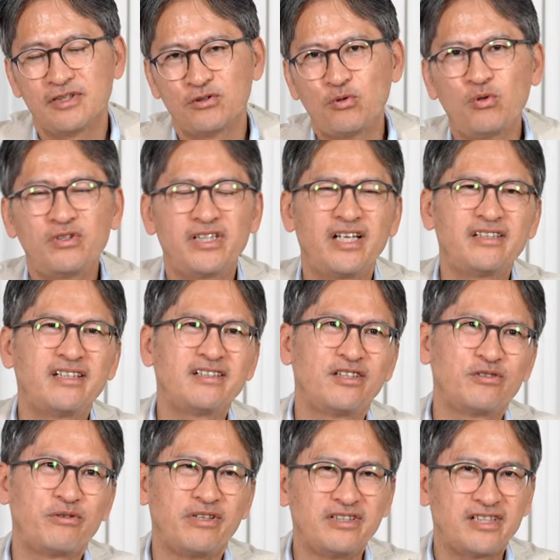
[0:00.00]
초짜일 땐
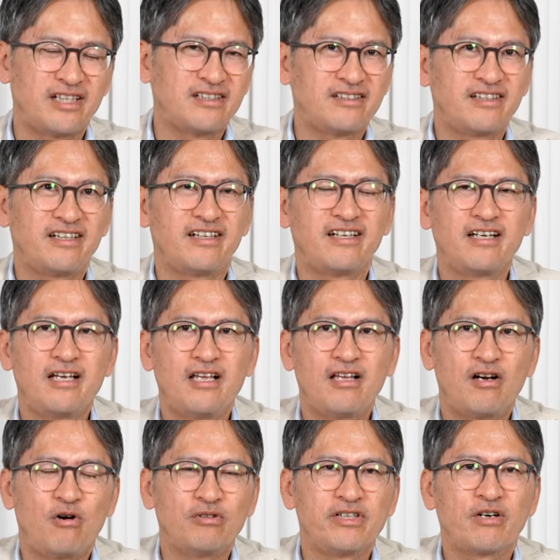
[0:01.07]
그래도 괜찮은데
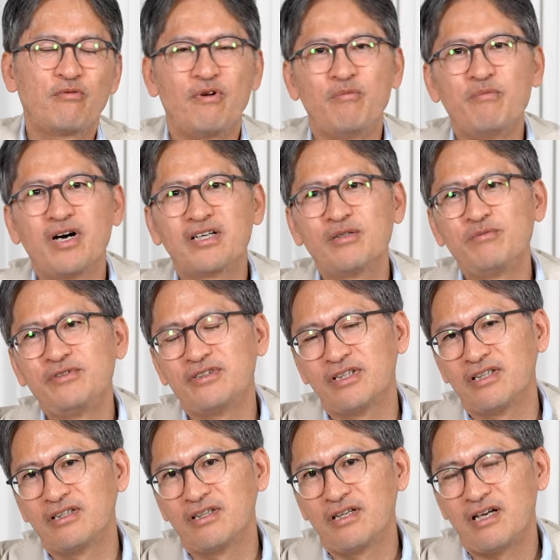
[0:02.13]
어 내가 웬만큼
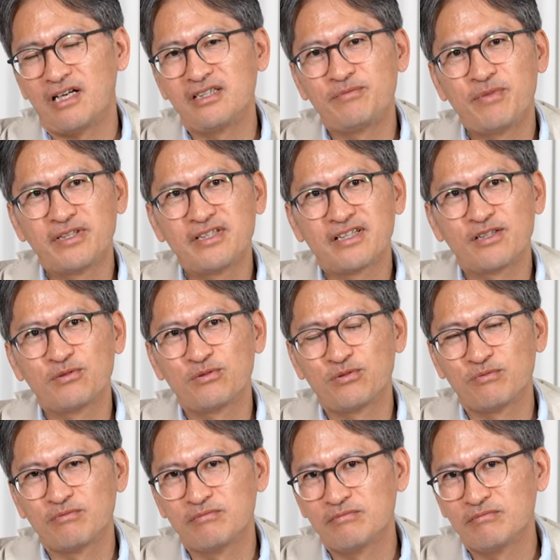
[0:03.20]
이제 아, 이 바닥에서
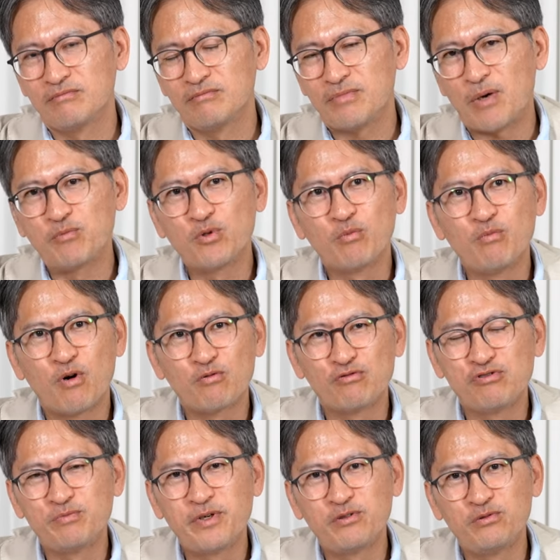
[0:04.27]
좀 밥 좀 먹고
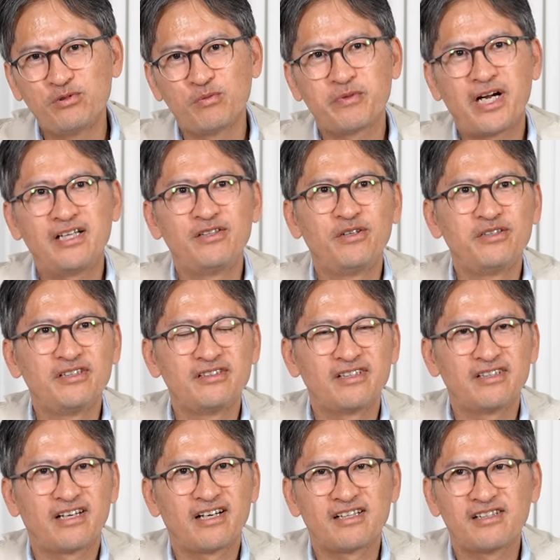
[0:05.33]
후배들 좀 깔려 있는데
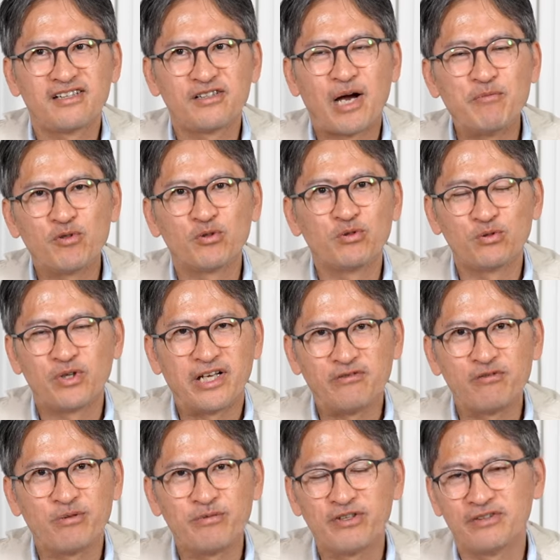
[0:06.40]
내가 그렇게 감정 조절 안
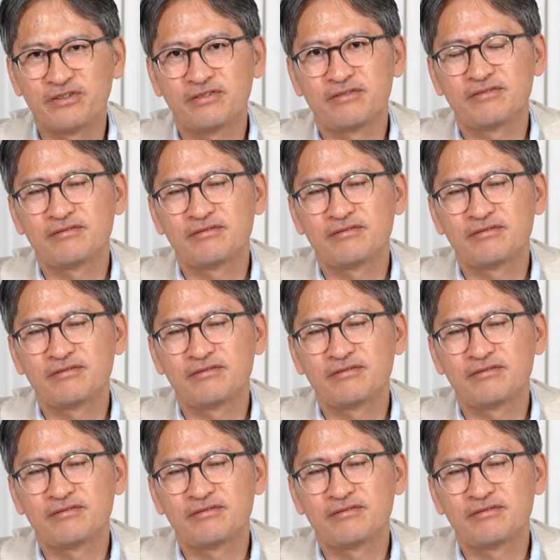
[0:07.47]
되면